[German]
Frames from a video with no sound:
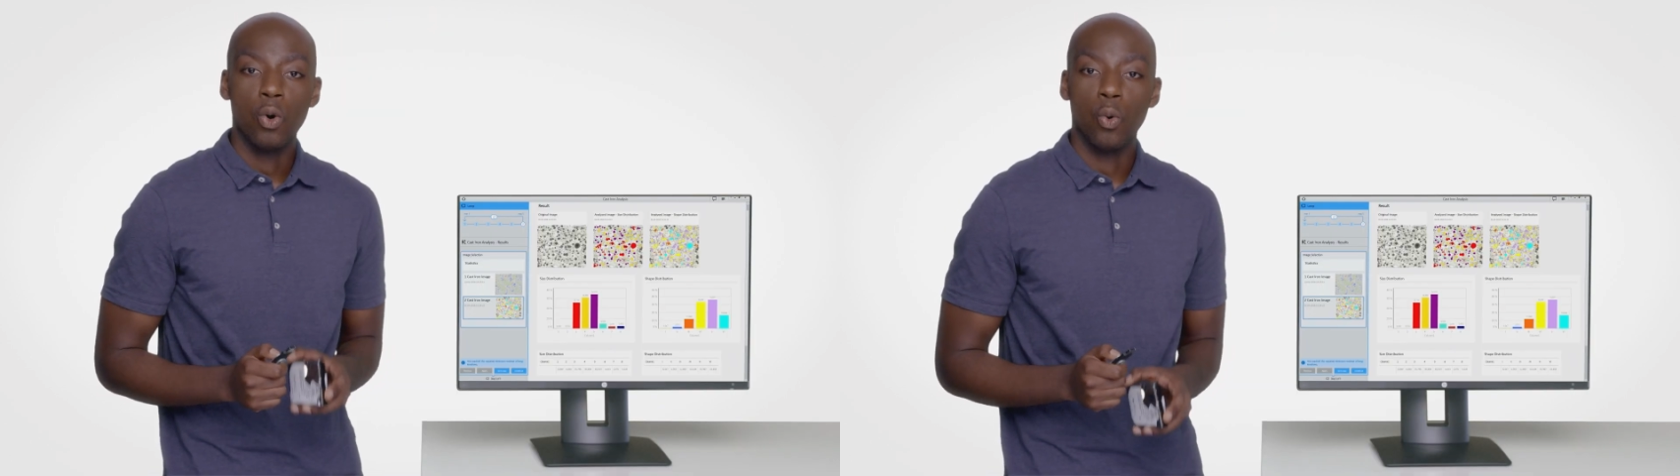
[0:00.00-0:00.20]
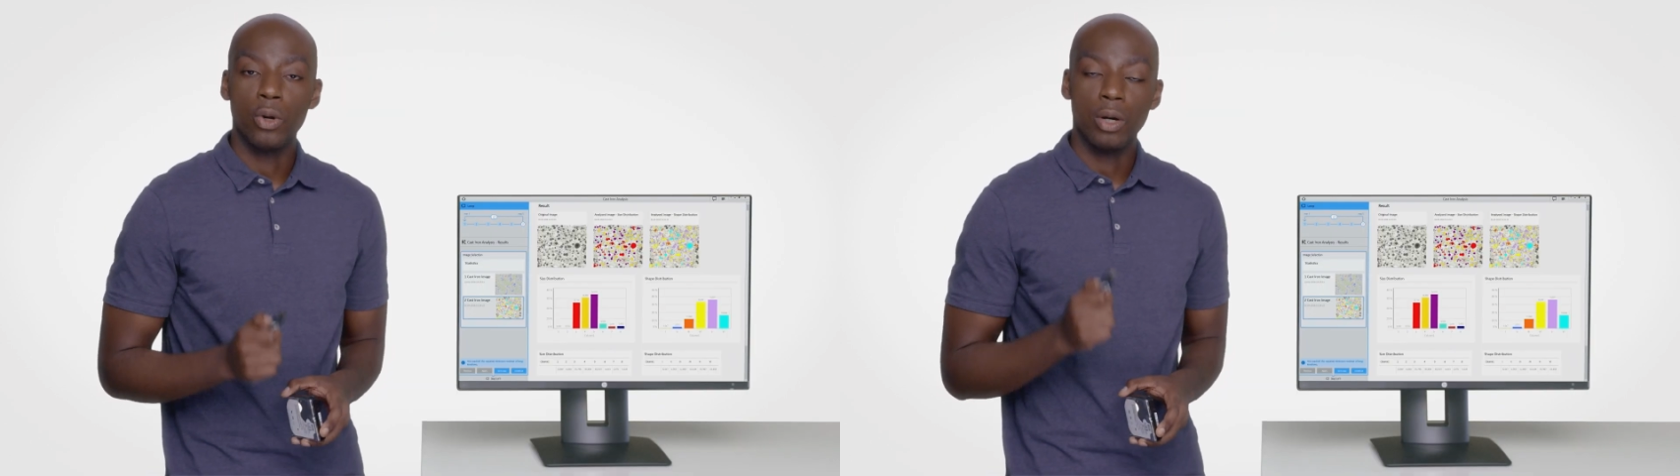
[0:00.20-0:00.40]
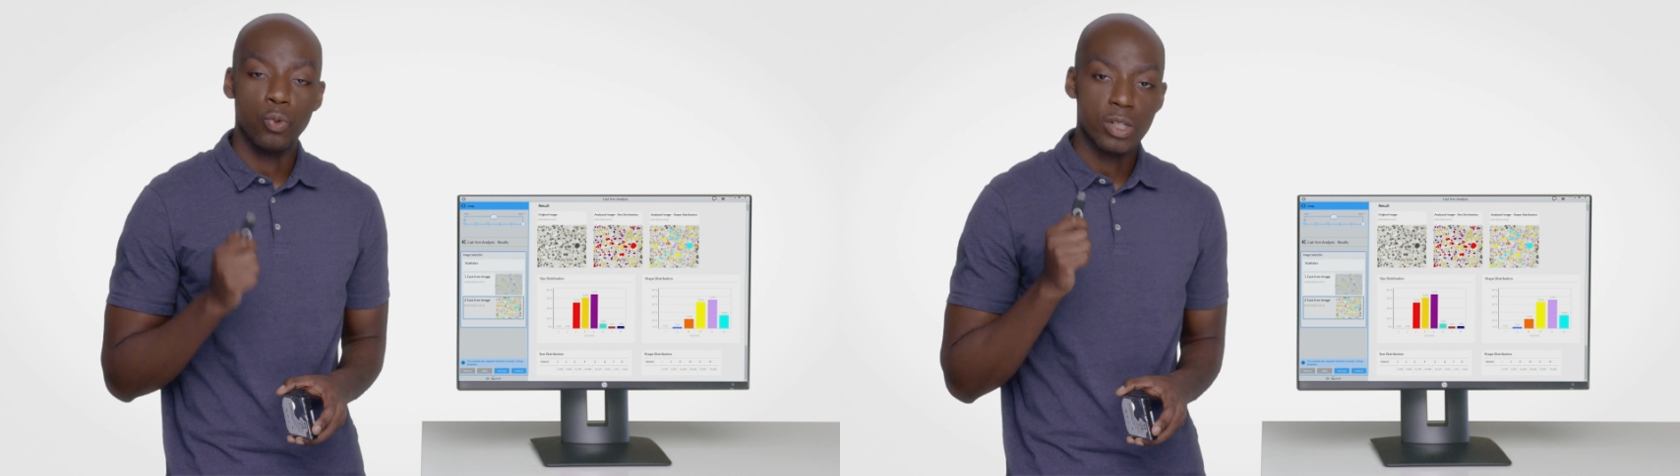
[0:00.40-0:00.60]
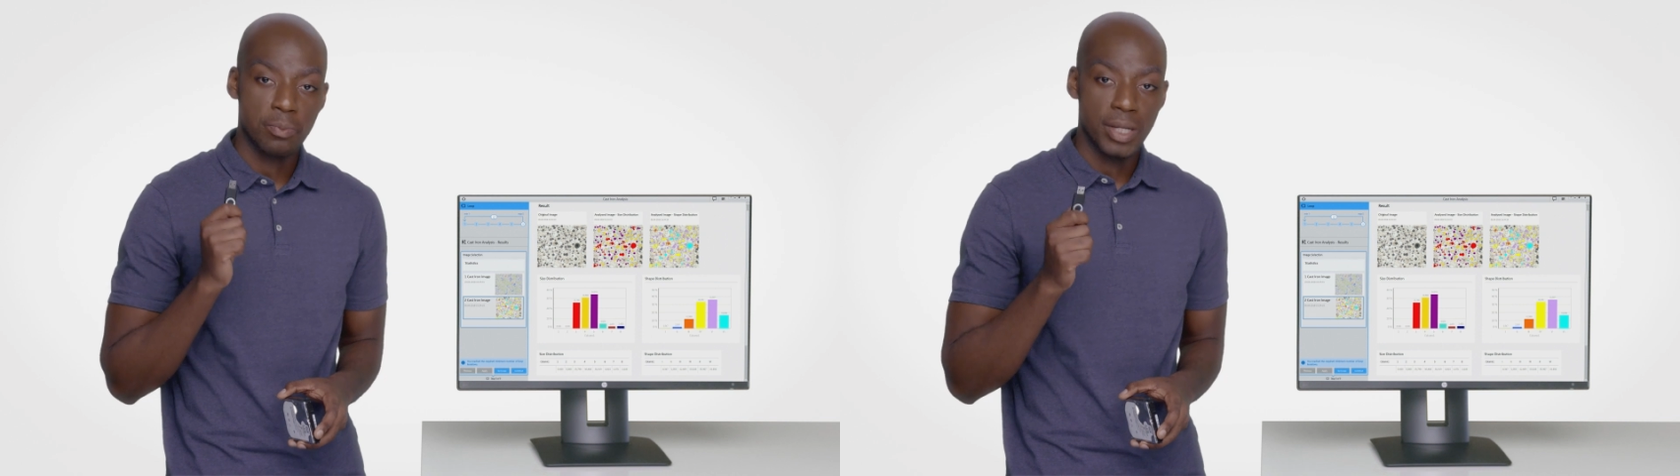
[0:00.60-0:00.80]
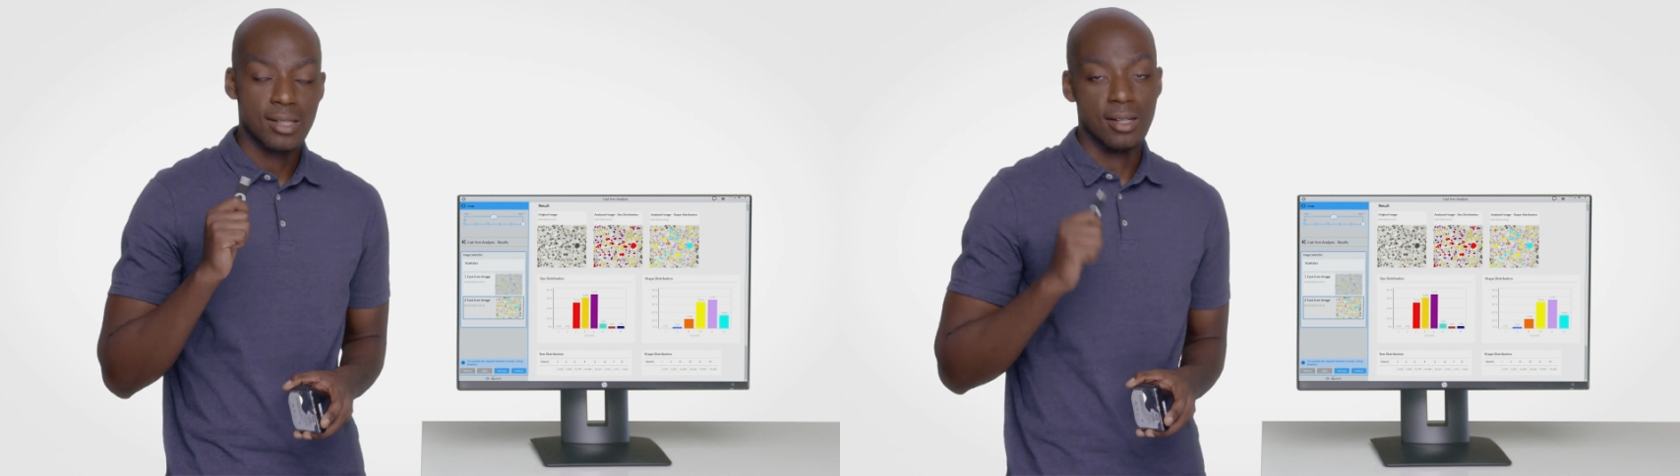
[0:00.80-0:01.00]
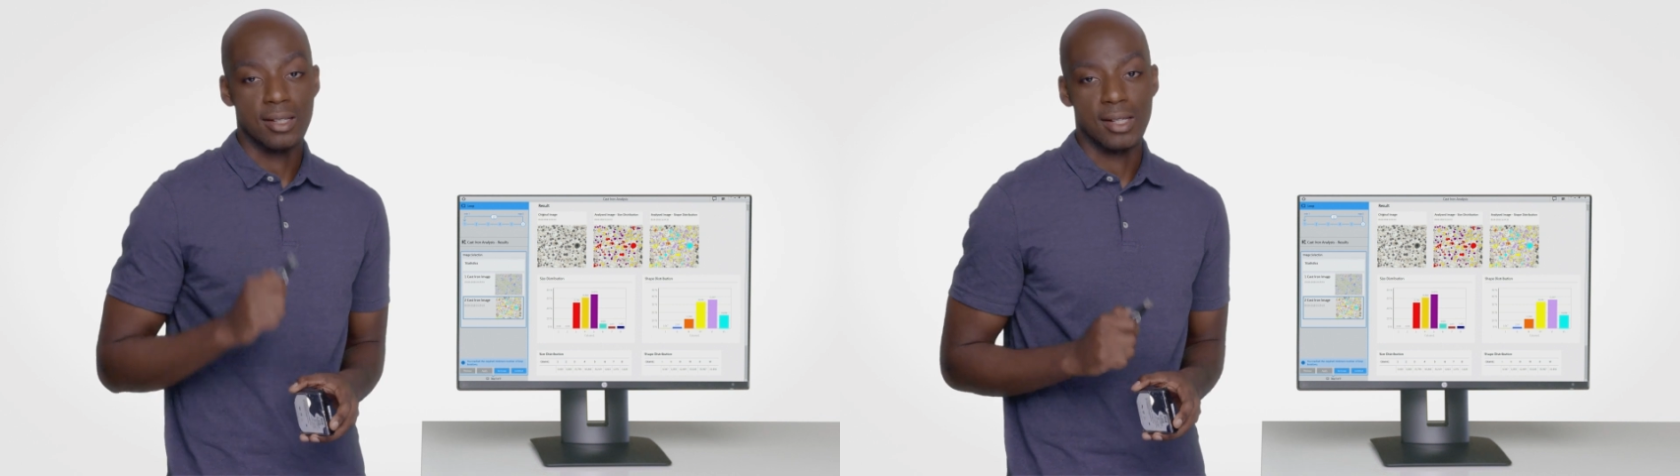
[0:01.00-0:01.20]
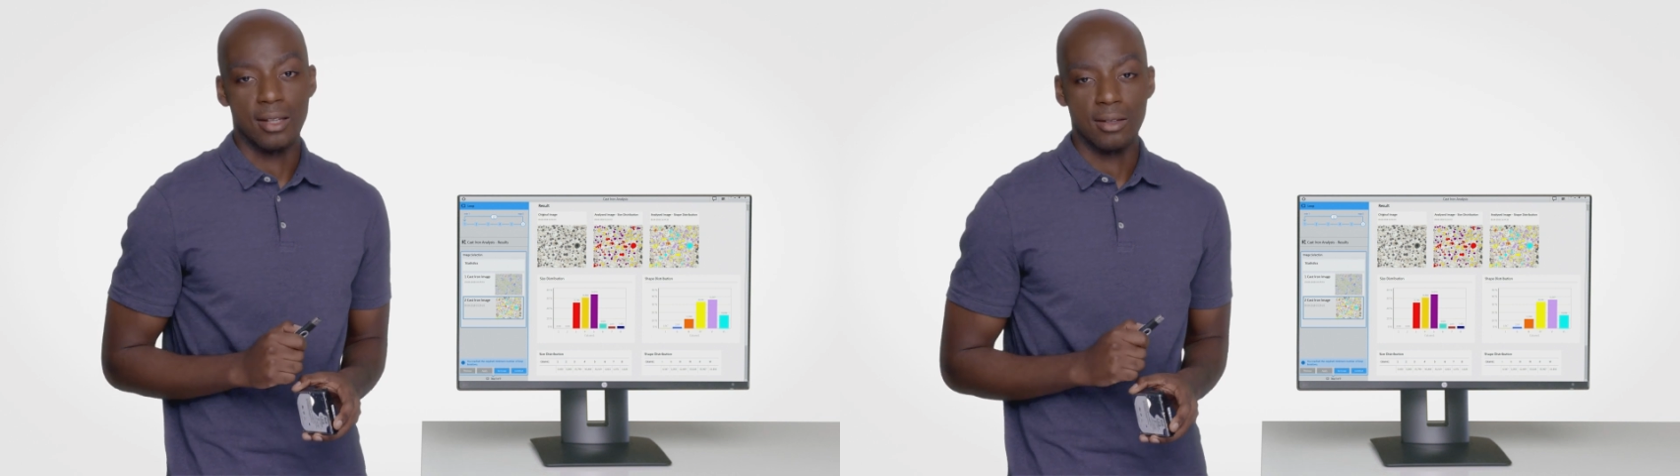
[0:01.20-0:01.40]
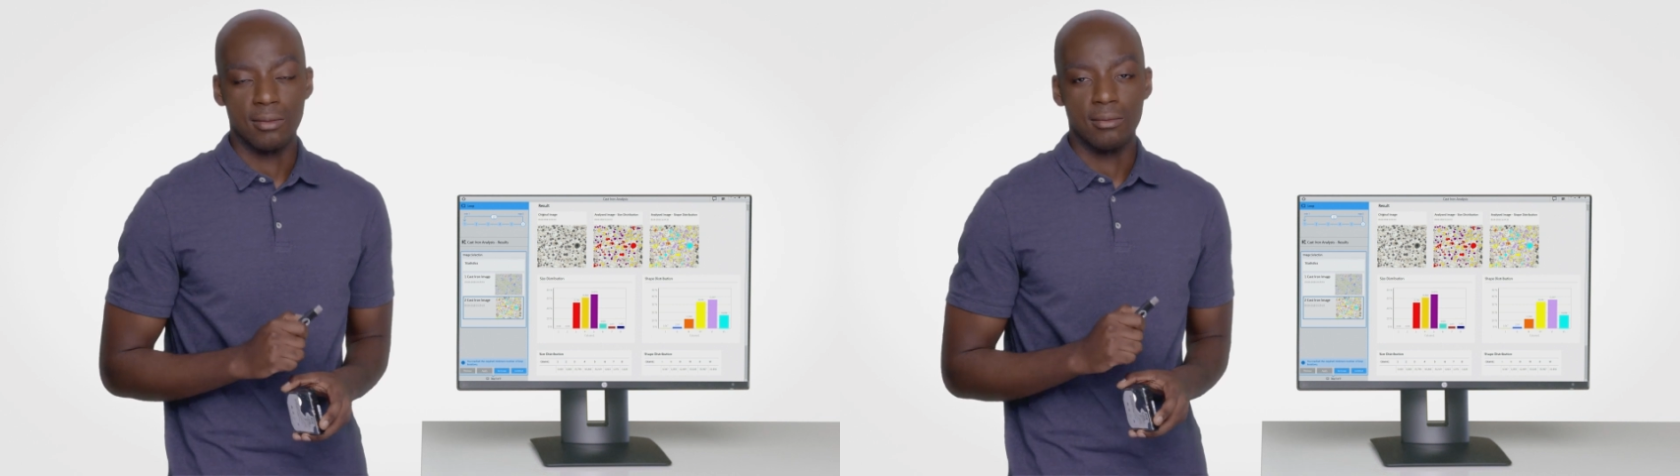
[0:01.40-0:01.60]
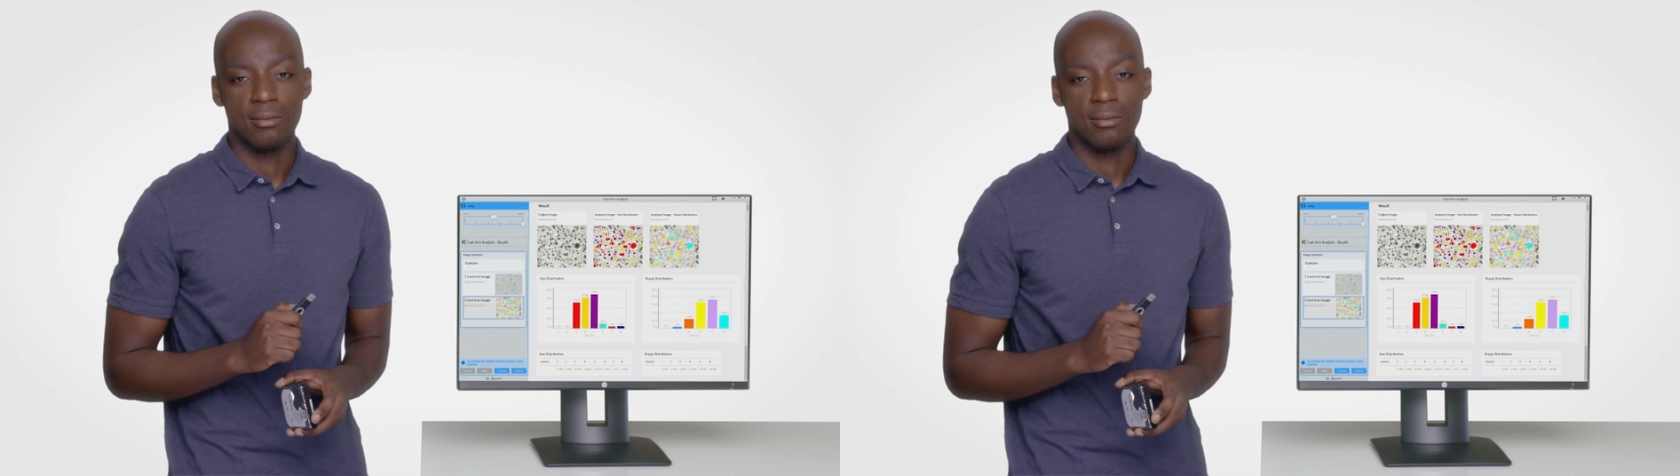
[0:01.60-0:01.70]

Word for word: oder USB-Sticks enden.